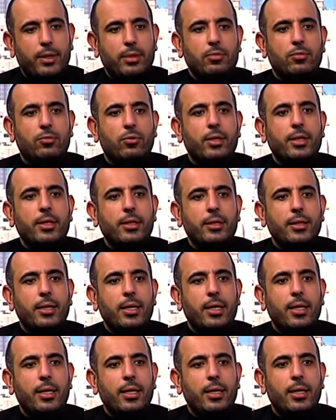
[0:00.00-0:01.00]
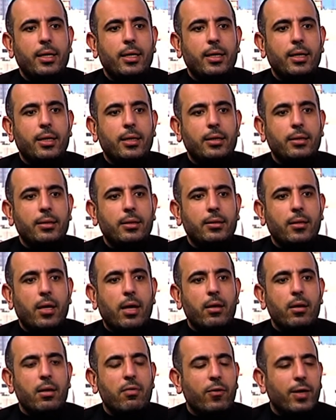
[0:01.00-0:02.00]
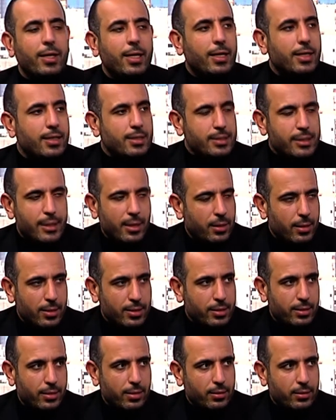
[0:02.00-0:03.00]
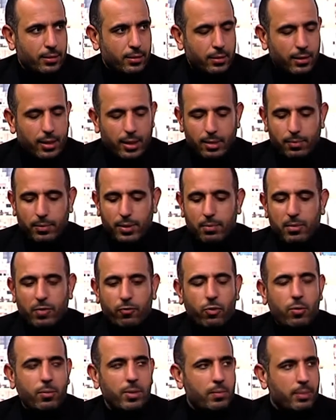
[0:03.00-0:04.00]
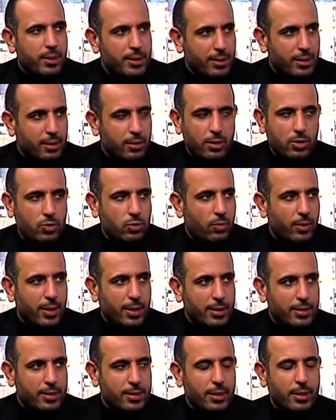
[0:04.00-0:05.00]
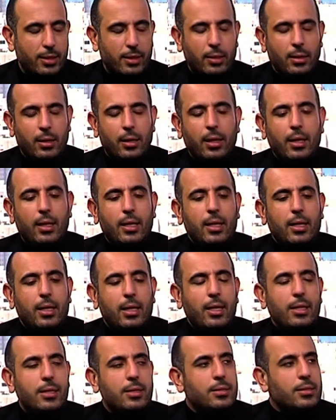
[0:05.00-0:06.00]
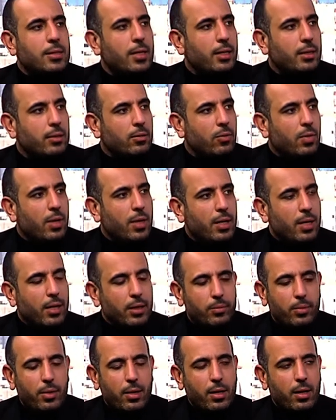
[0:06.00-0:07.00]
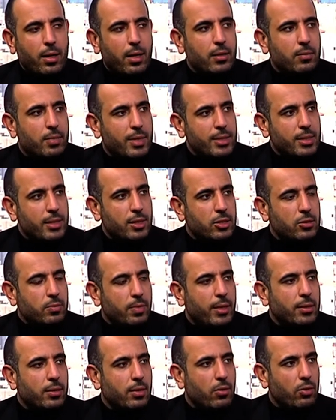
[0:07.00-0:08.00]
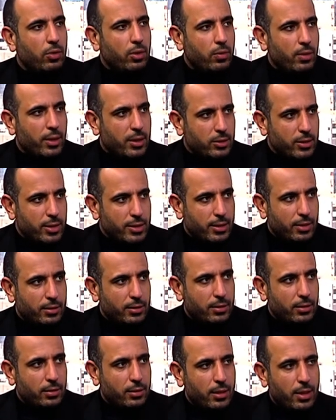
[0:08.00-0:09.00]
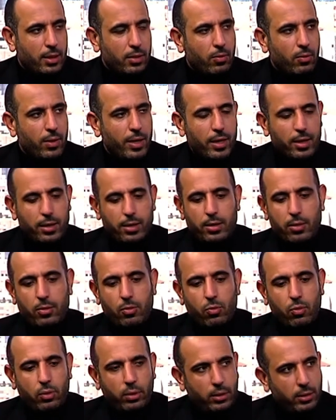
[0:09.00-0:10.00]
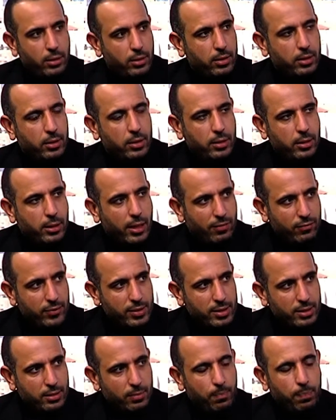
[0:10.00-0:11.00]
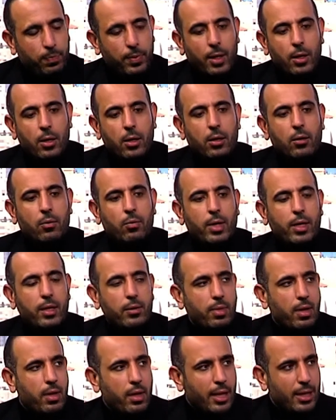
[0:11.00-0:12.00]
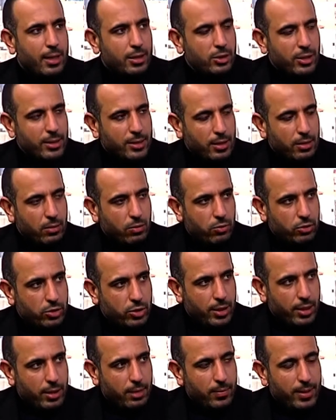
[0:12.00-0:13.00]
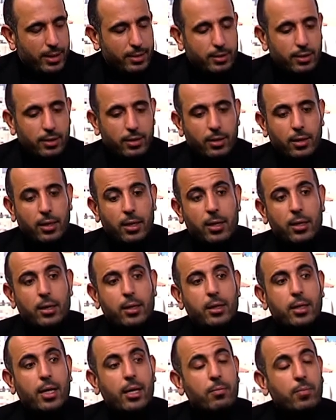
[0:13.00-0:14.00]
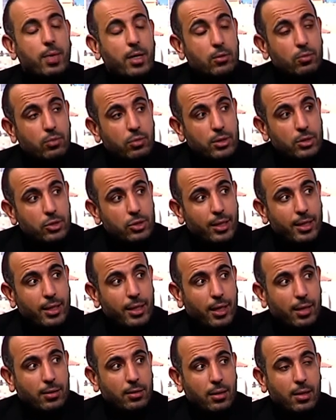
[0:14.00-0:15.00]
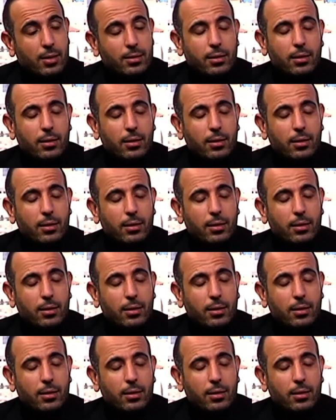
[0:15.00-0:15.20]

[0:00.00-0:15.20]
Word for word: أنه إحنا آه، نتعرف على الإنسان أصلا يعني بالمفهوم البسيط إيش هو الإنسان نعم. الإنسان هو عبارة عن مزيج بين الروح والجسد يعني هو روح نفس وعبارة عن الجسد اللي هو الشيء المادي الآن برضو نرجع للحضارات